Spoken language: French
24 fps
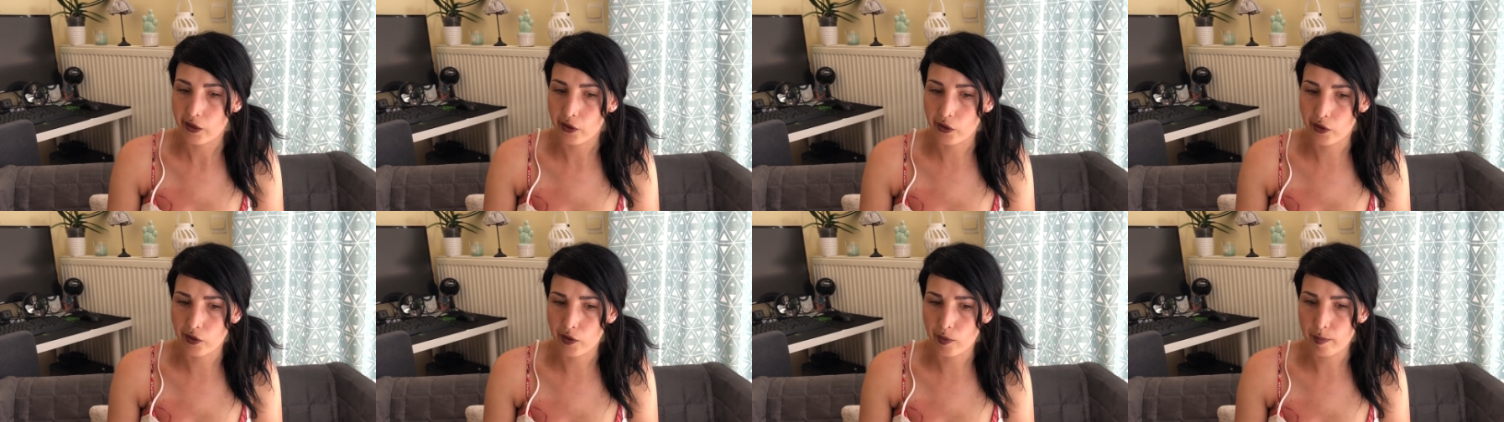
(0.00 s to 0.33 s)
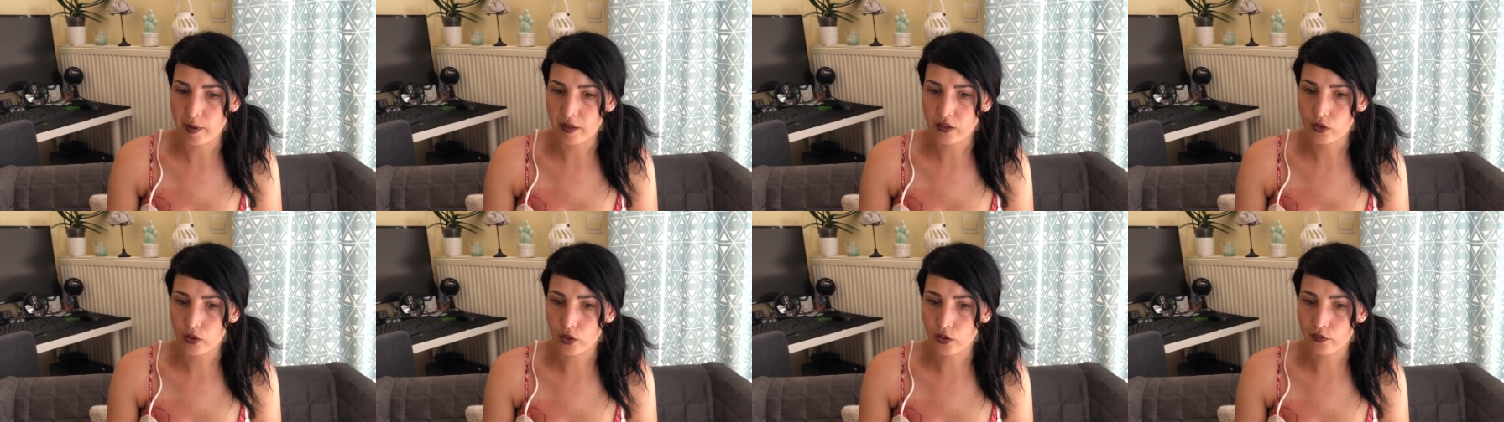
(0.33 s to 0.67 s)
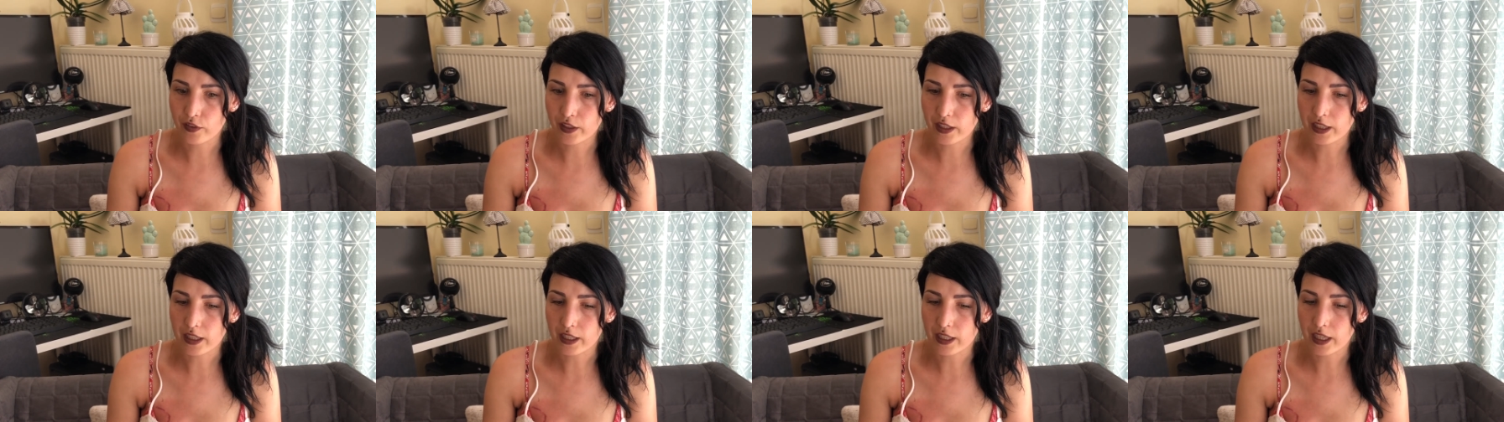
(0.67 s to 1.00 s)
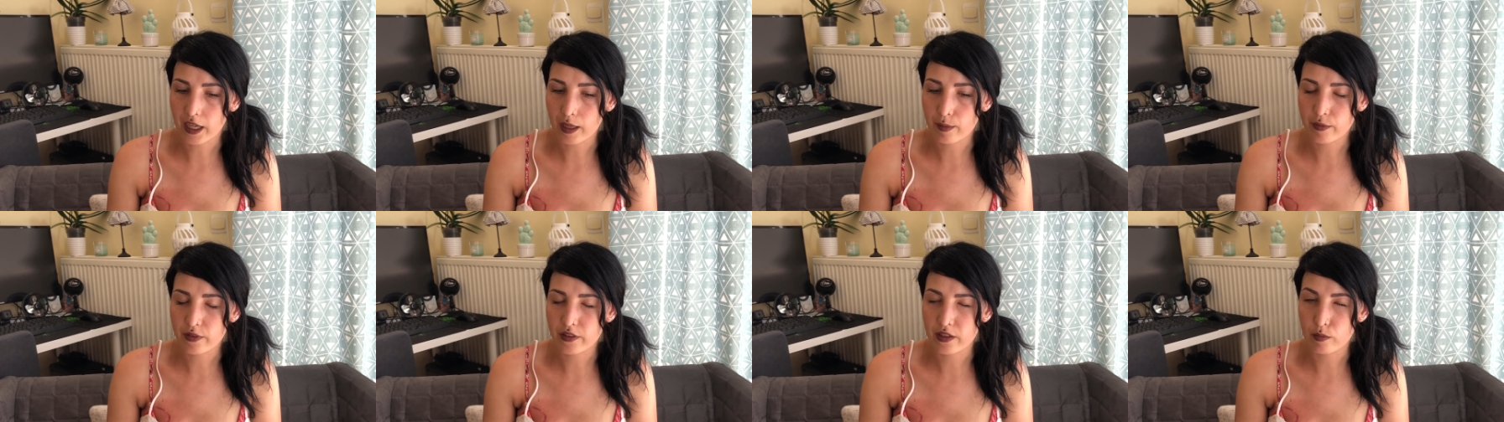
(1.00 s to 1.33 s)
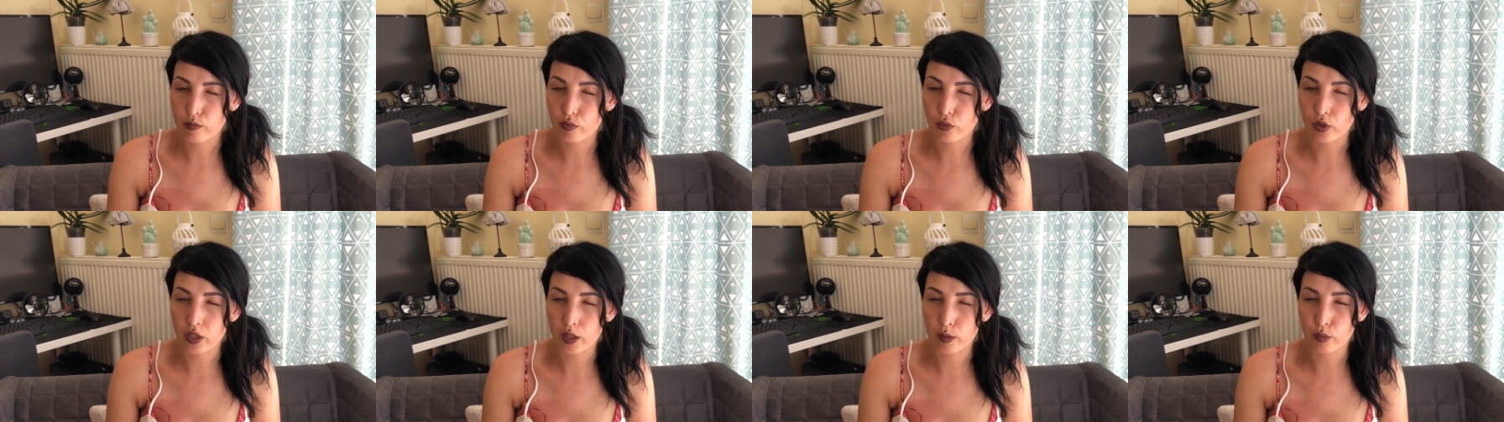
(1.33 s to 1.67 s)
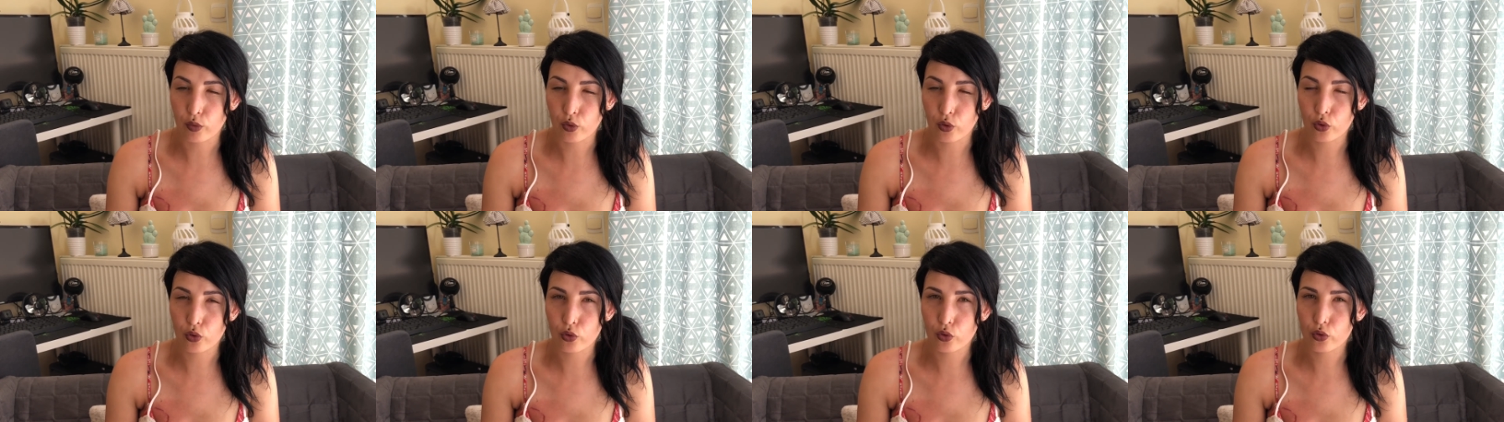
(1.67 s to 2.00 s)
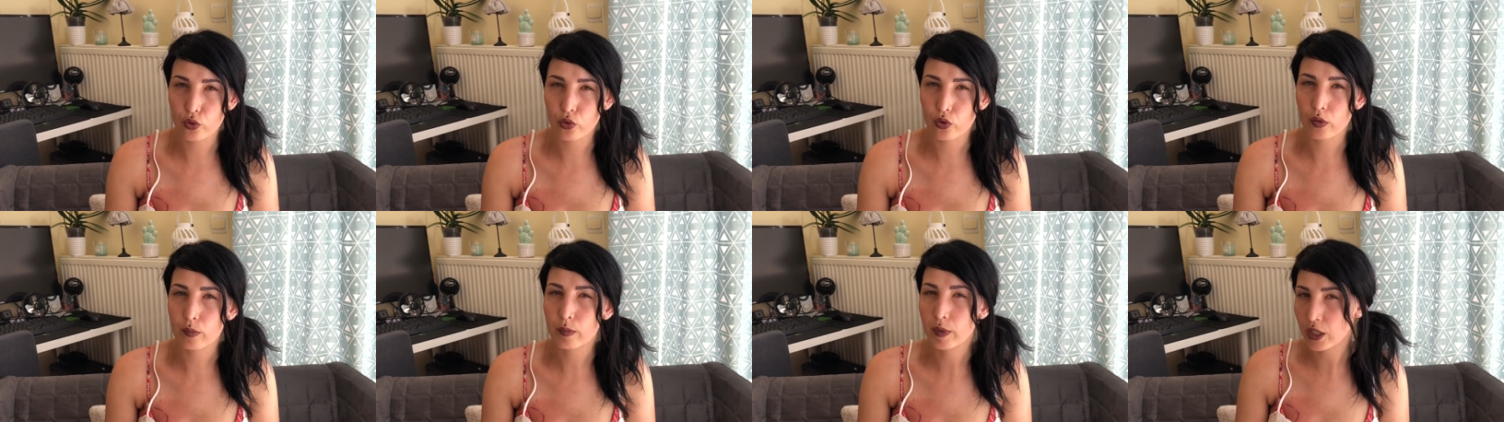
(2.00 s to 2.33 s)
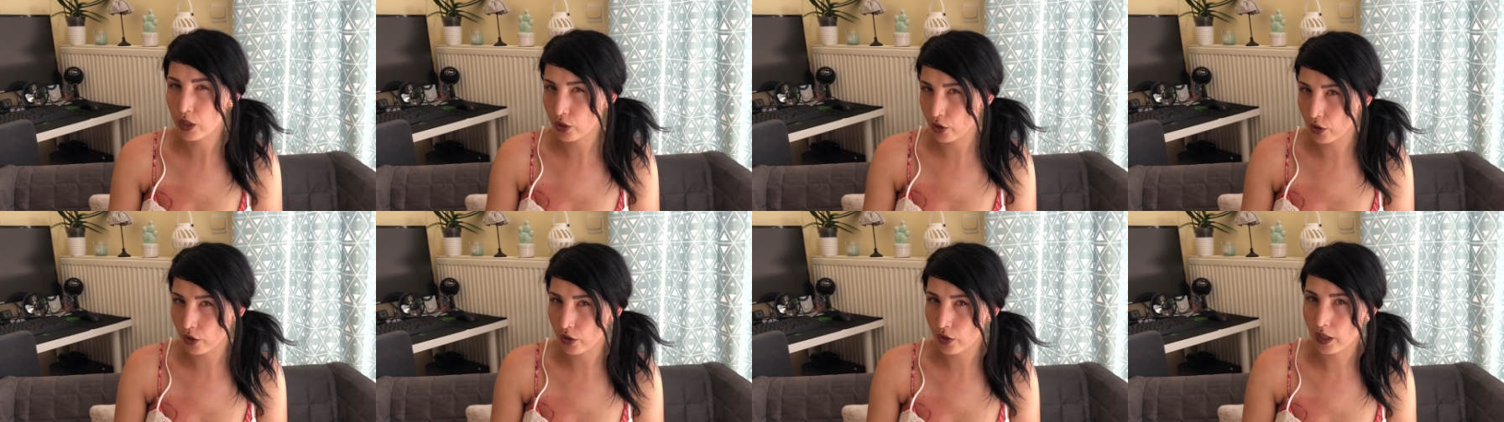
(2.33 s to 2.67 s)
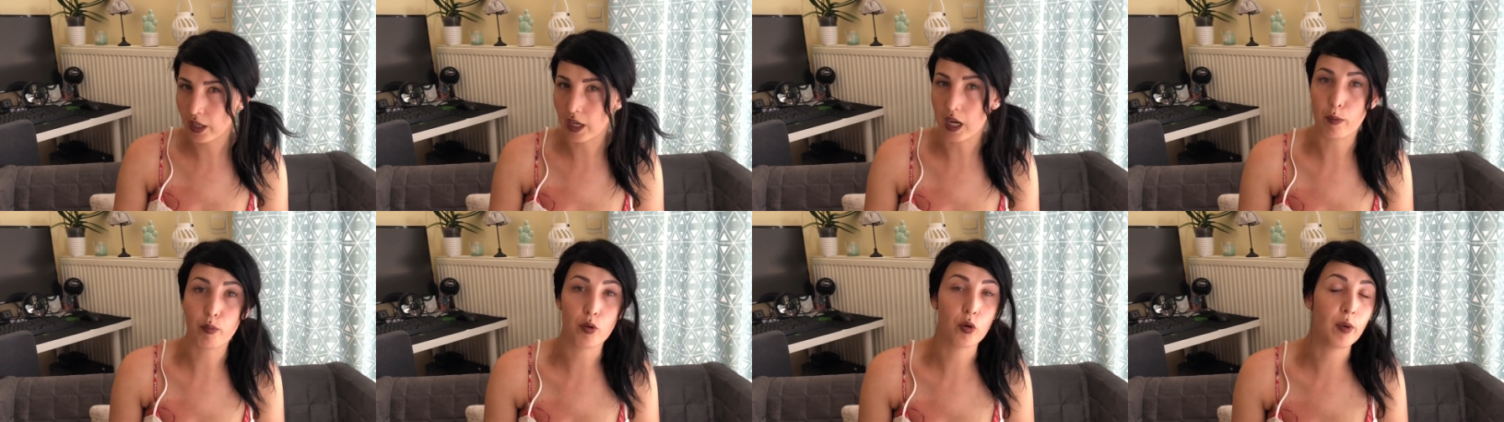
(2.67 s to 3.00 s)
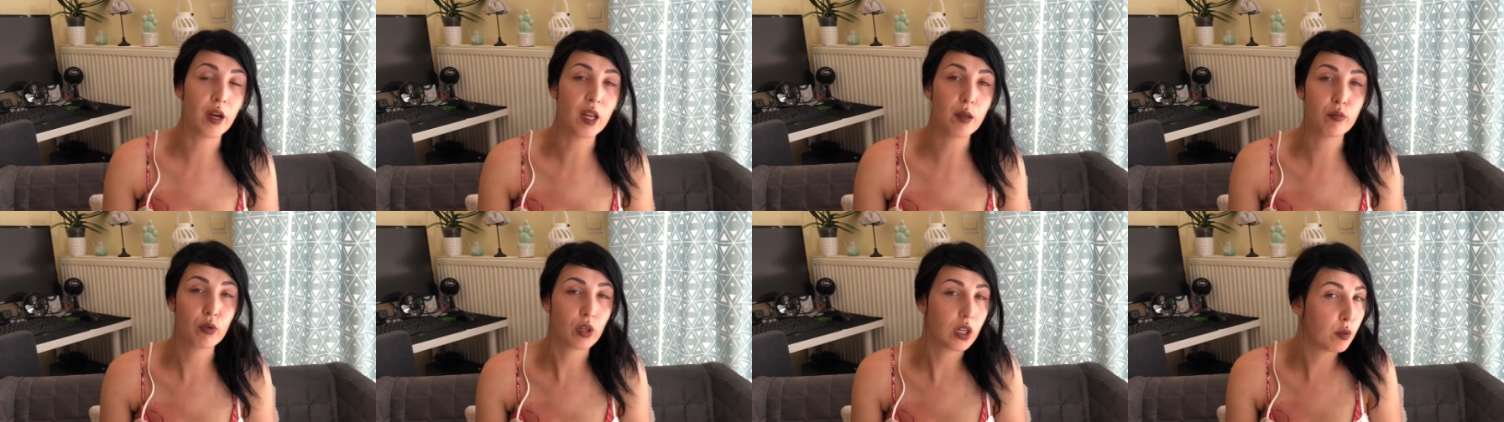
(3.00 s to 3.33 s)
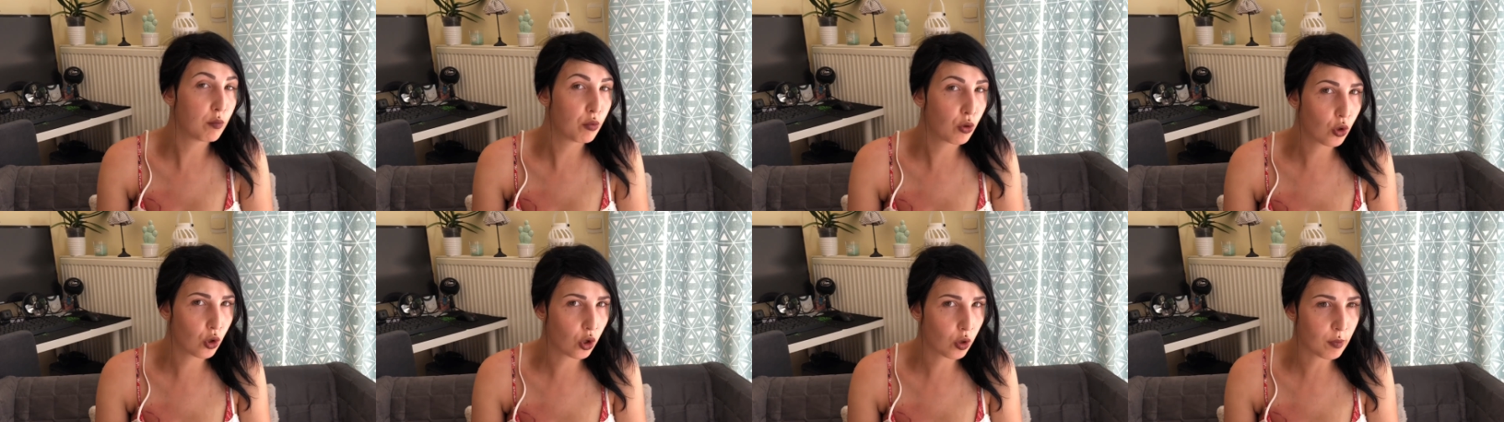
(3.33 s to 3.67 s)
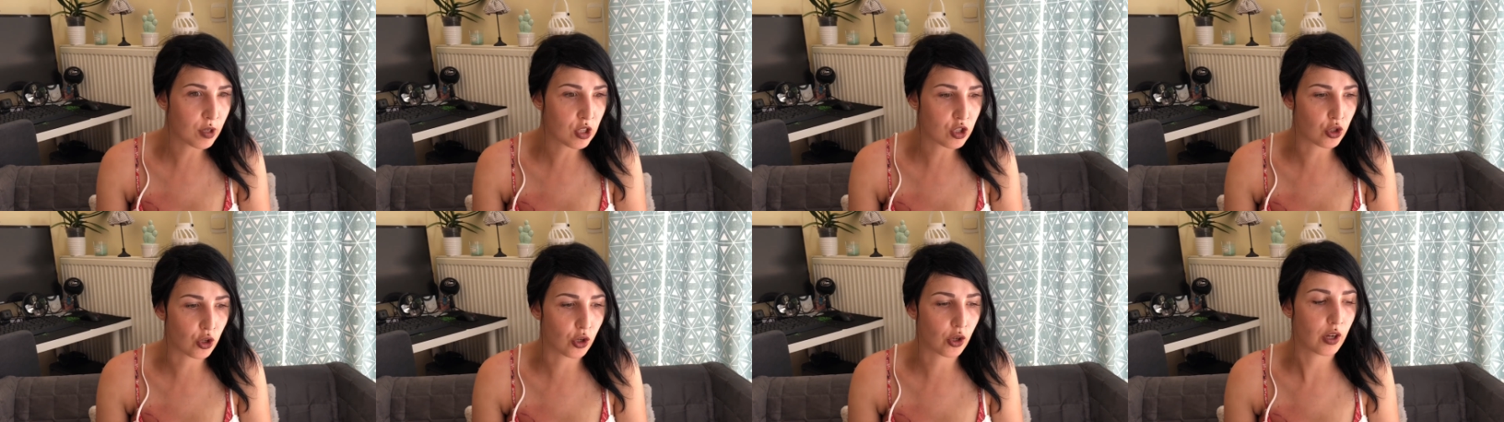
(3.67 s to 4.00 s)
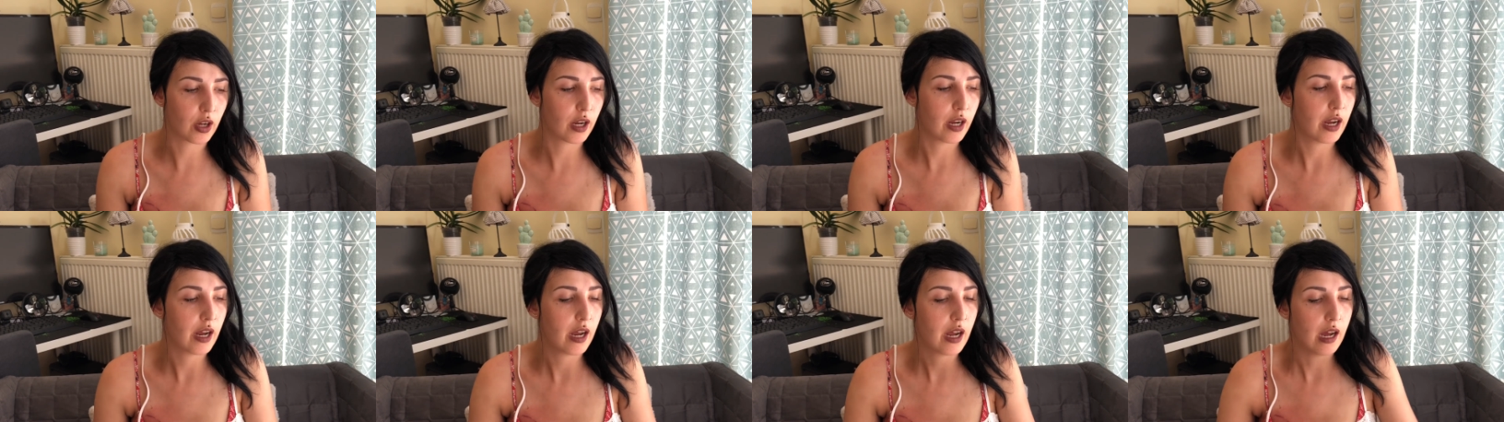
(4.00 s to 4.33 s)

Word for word: euh, parce qu'en fait la crème c'est pour les brûlures mineures et la pommade pour les brûlures majeures.